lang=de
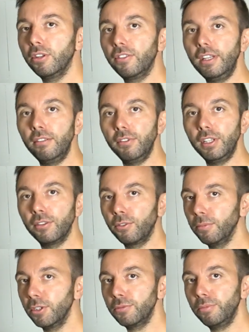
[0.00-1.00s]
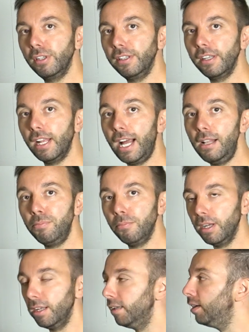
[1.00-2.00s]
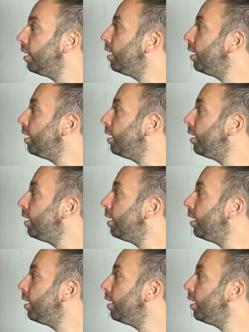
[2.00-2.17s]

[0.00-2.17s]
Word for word: ihr sehen, wenn ihr zum Beispiel in den Alpen mal